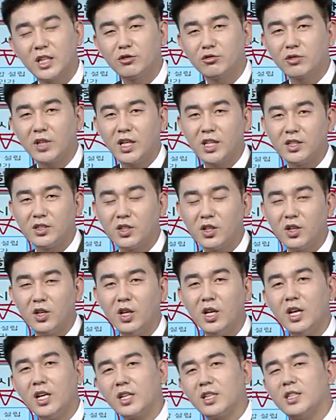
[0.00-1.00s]
할 수가 있죠.
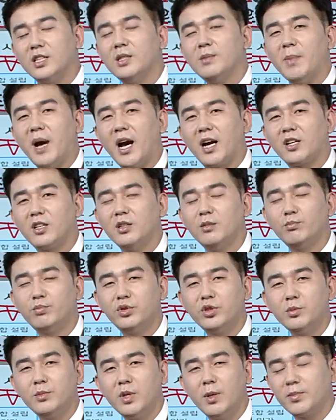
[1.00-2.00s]
그만큼
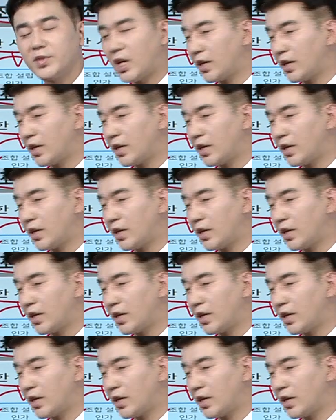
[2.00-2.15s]
프리미엄